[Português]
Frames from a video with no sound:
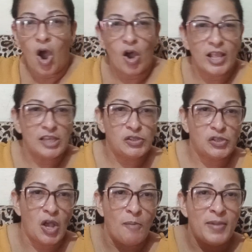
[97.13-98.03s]
Olha
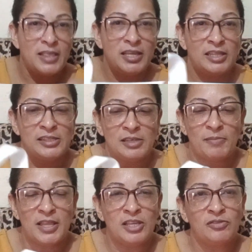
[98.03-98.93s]
só, meninas e
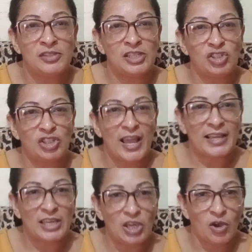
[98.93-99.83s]
meninos, está
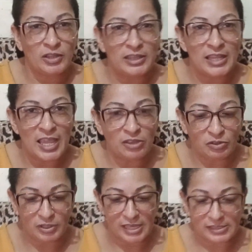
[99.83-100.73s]
aqui, ó,
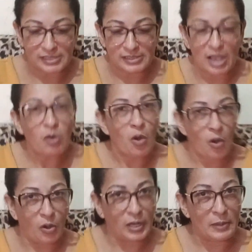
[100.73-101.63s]
dentro dessa
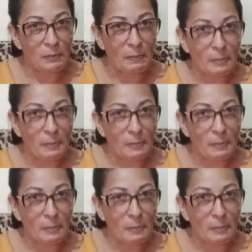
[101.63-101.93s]
sacola.